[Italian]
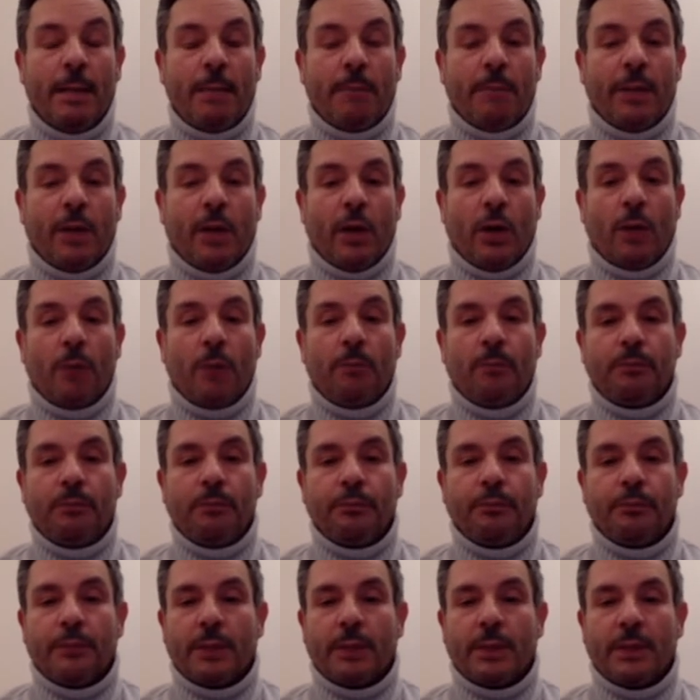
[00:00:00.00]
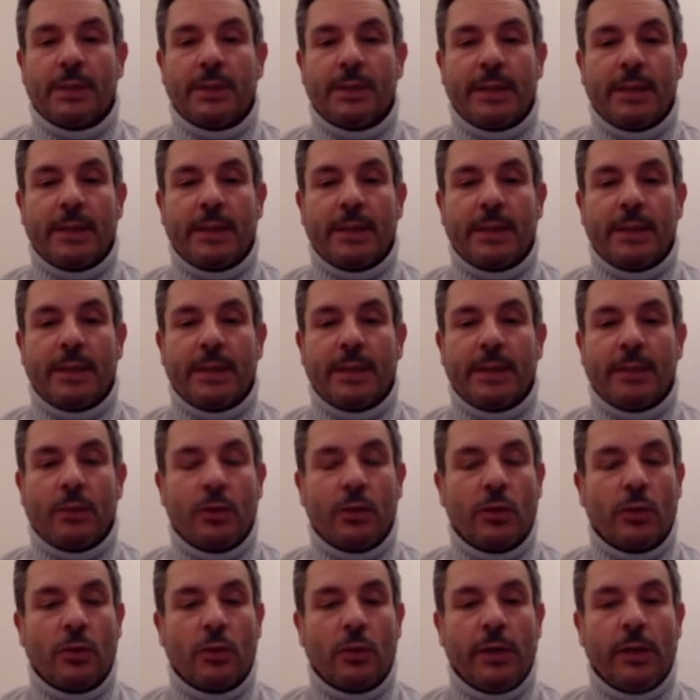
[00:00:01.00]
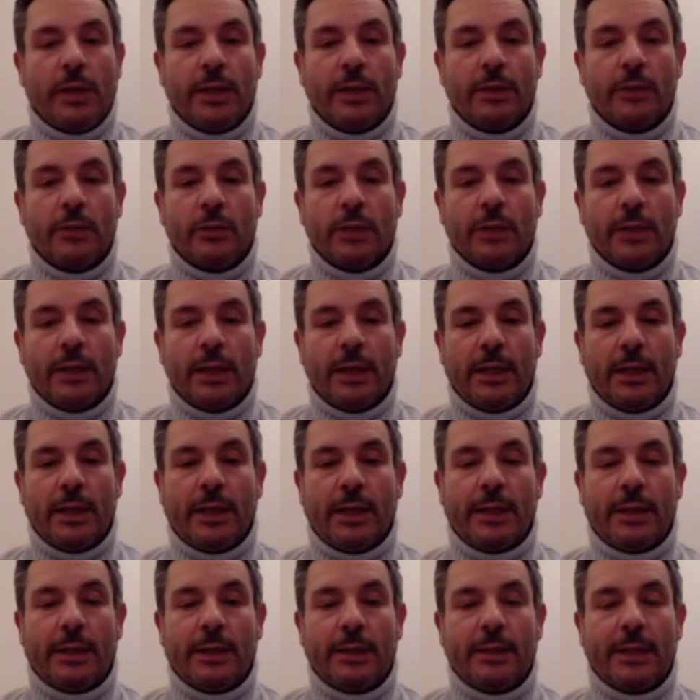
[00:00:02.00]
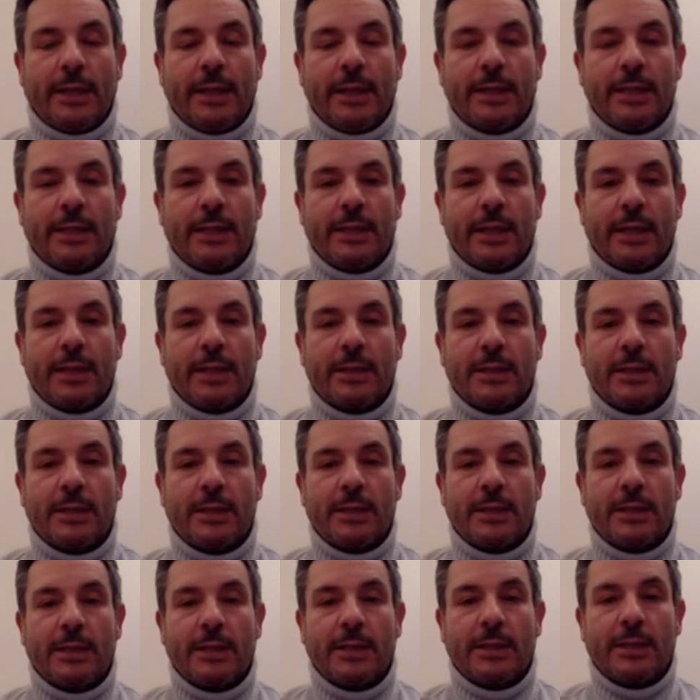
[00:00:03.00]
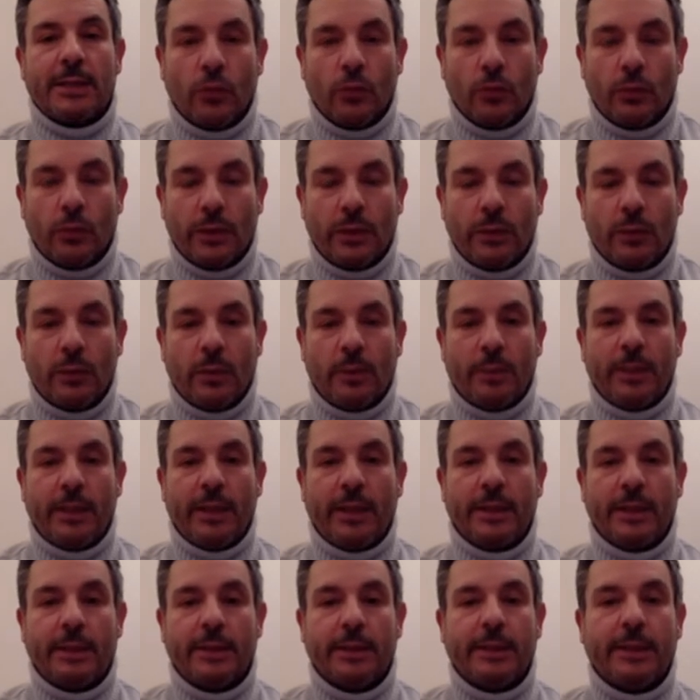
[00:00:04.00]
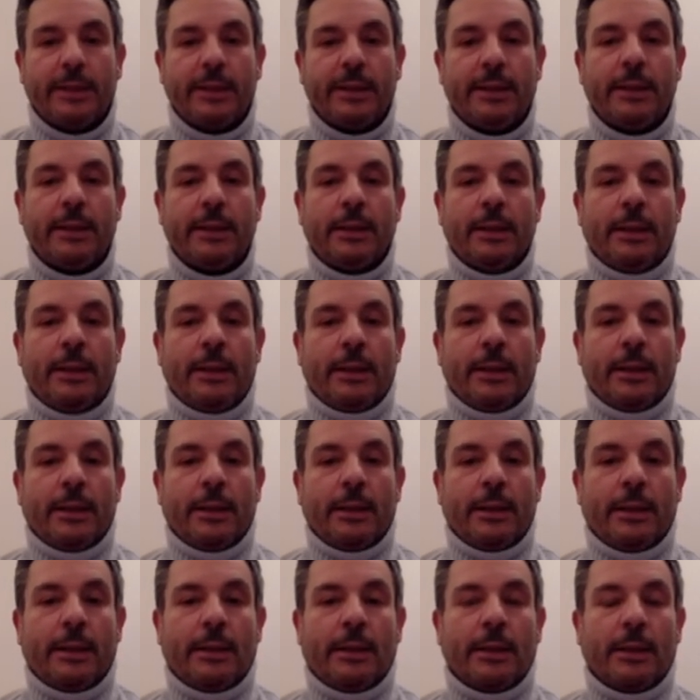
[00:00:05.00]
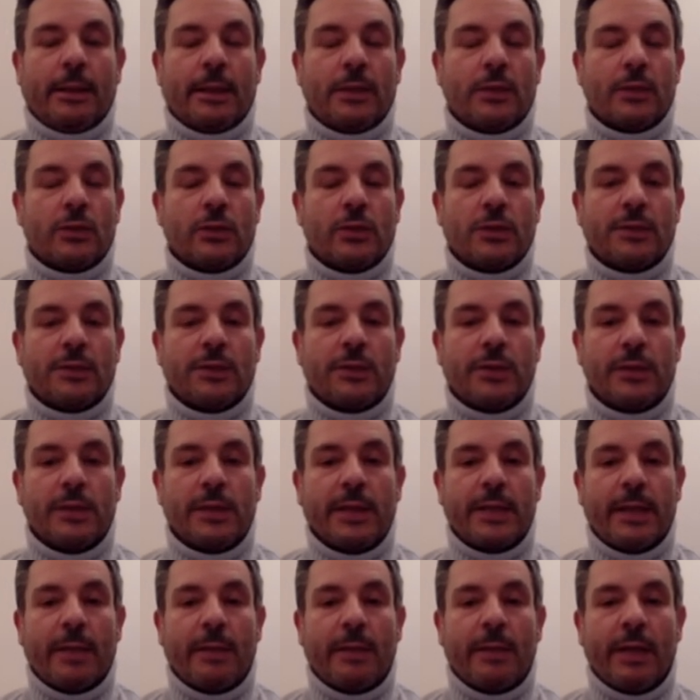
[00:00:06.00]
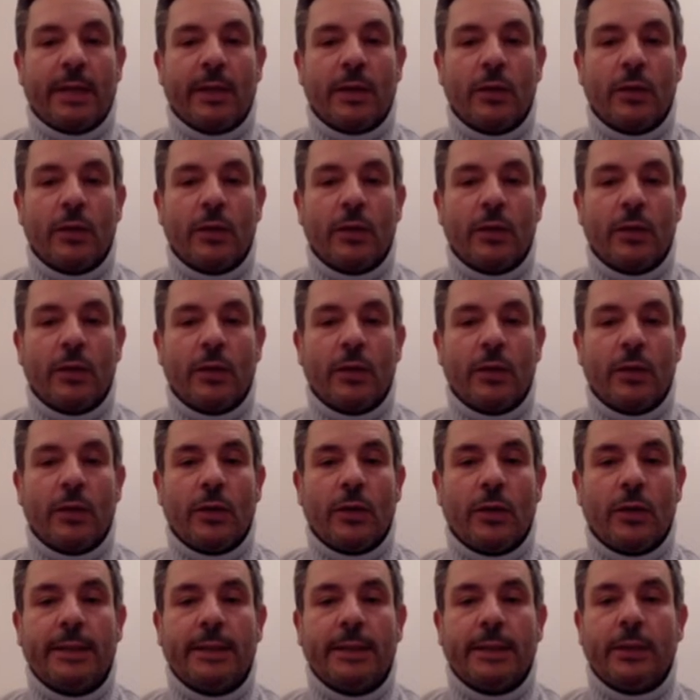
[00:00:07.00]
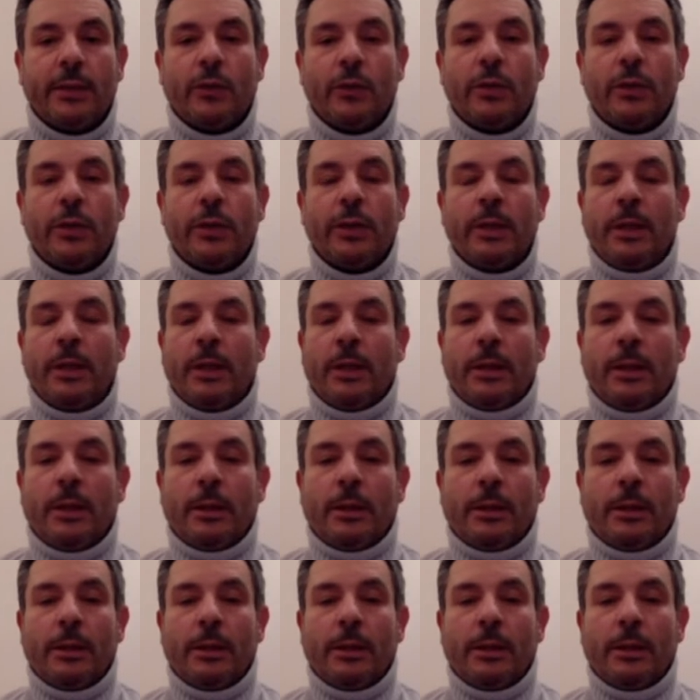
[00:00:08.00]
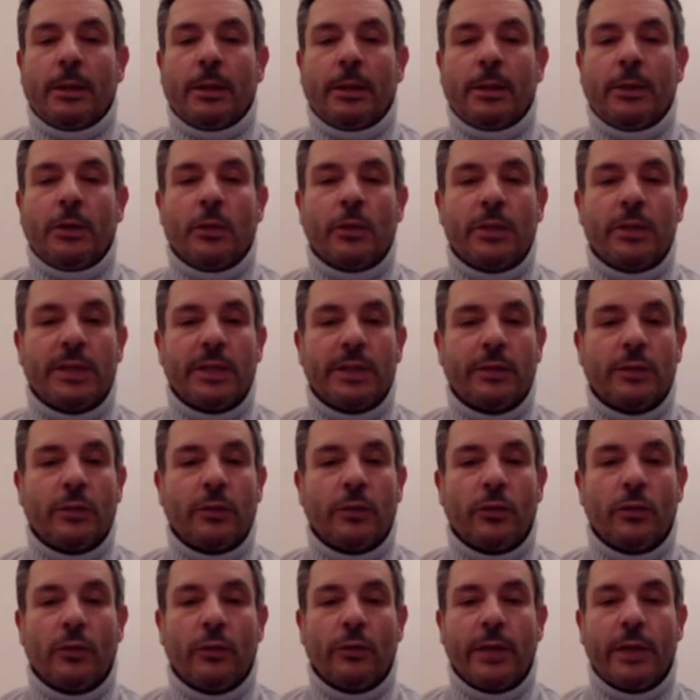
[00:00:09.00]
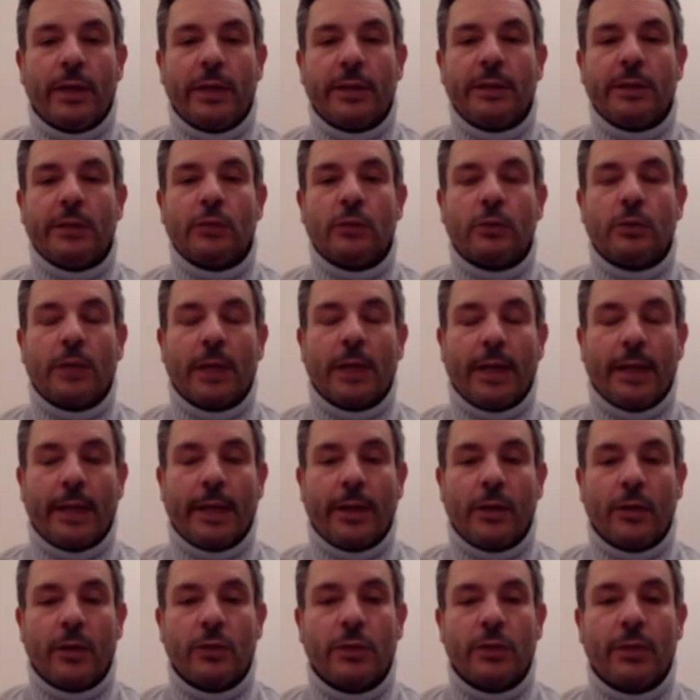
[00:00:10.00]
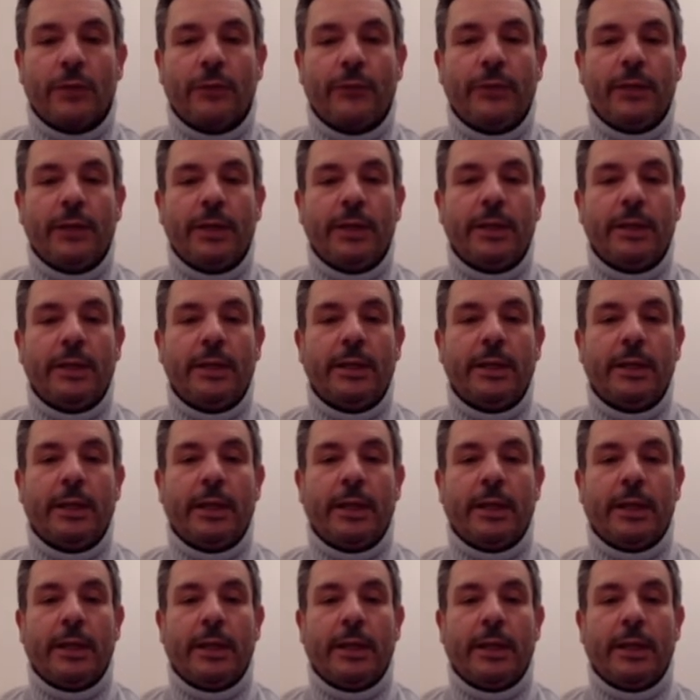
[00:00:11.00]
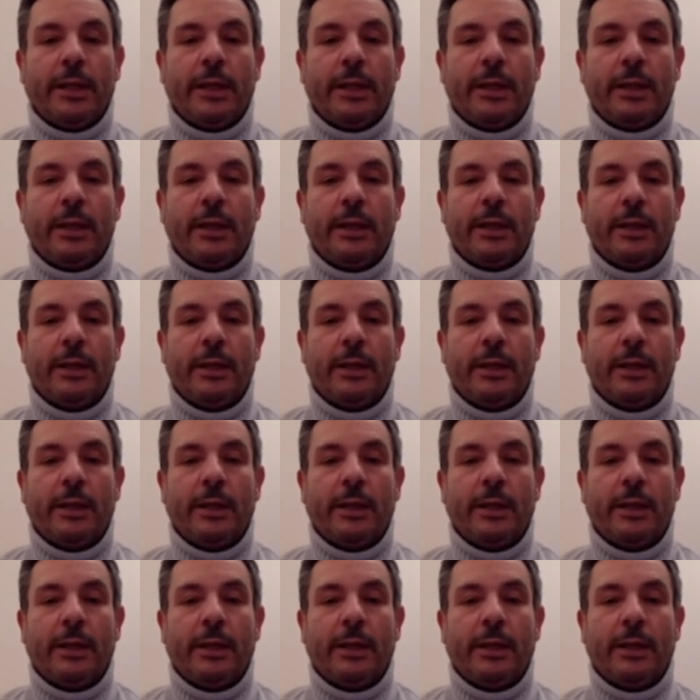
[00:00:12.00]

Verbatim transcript: Però mh, mm, stiamo raccogliendo del, delle segnalazioni continuamente, eh, l'associazione si chiama I nostri diritti, noi, io mi sento in dovere di tutelare i nostri figli e,